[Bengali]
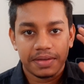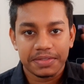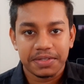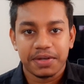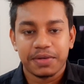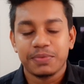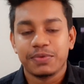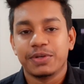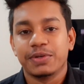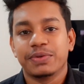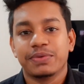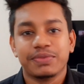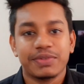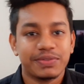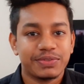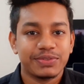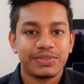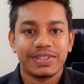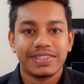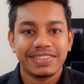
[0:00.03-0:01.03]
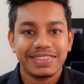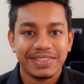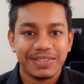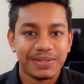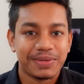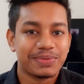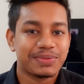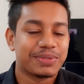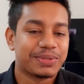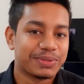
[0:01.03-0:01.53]
সালামু আলাইকুম এভরিওয়ান কী
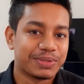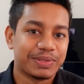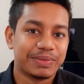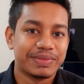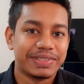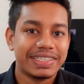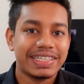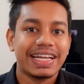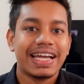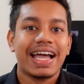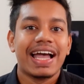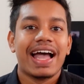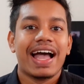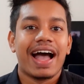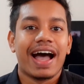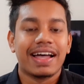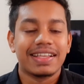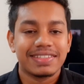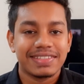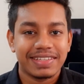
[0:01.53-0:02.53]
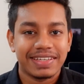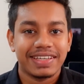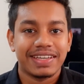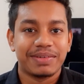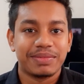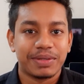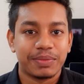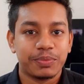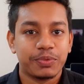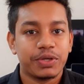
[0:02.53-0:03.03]
অবস্থা সবার আজকে
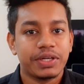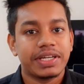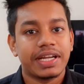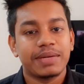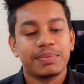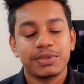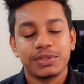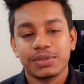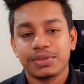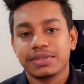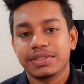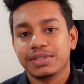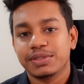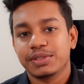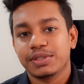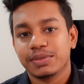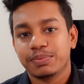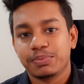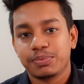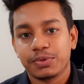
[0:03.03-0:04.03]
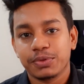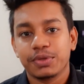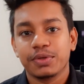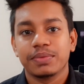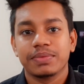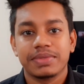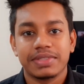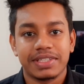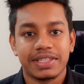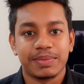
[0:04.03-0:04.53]
আমরা বুয়েট অ্যাডমিশন টেস্টের
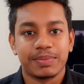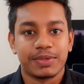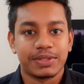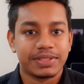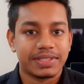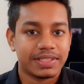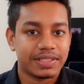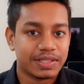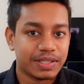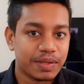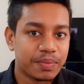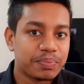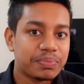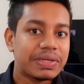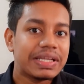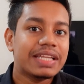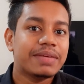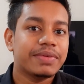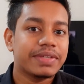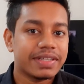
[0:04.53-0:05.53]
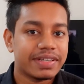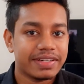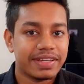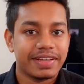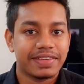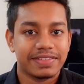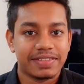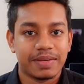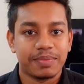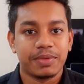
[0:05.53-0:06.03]
প্রথম স্টেপ অর্থাৎ প্রিলিমিনারি
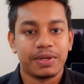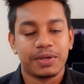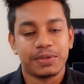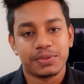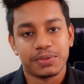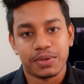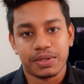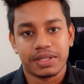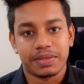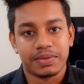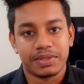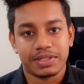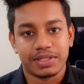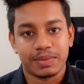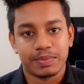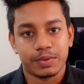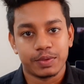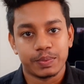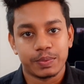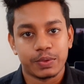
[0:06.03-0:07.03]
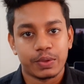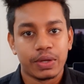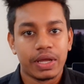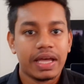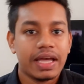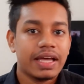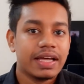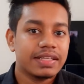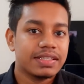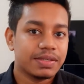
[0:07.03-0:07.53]
এক্সাম নিয়ে কিছু কথাবার্তা বলবো
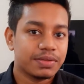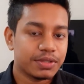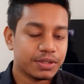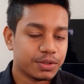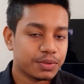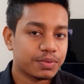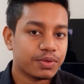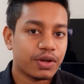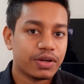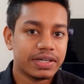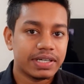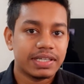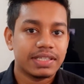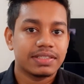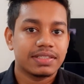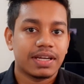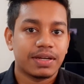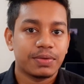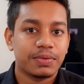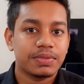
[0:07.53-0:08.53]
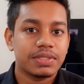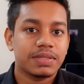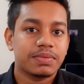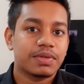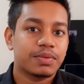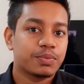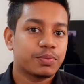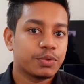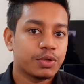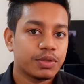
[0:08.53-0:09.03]
যেমনটা তোমরা অলরেডি জানো যে
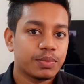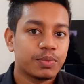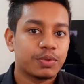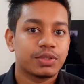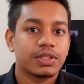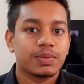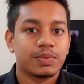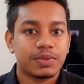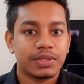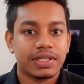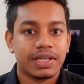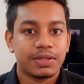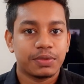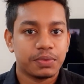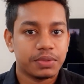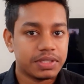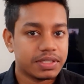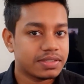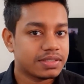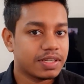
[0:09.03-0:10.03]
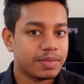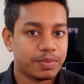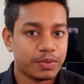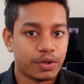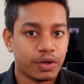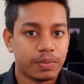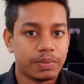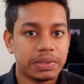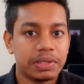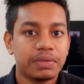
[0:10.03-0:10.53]
এবার বুয়েট ভর্তি পরীক্ষা দুইটা স্টেপে
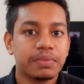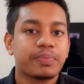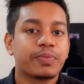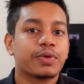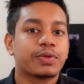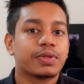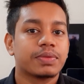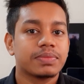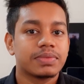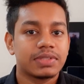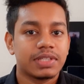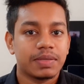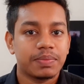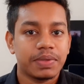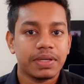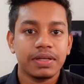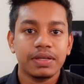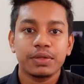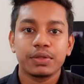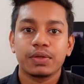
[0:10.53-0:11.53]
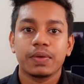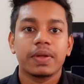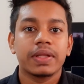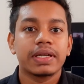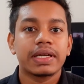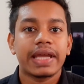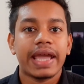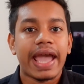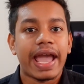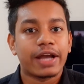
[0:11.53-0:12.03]
হবে প্রথম স্টেপে
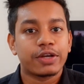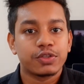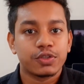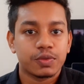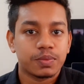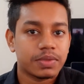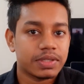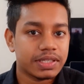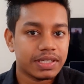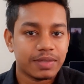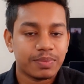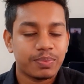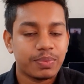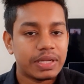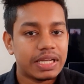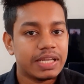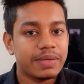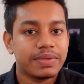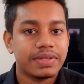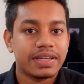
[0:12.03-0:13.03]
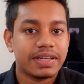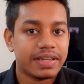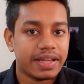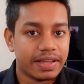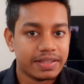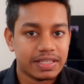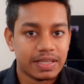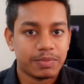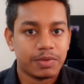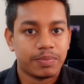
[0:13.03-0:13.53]
তোমাদেরকে একশো মার্কের প্রিলিমিনারি
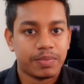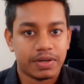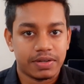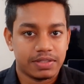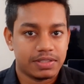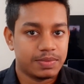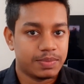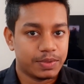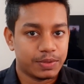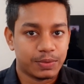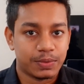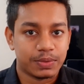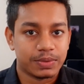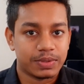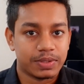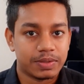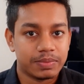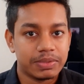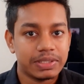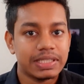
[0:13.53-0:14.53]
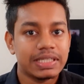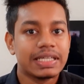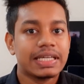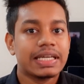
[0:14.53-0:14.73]
এক্সামে পার্টিসিপেট করতে হবে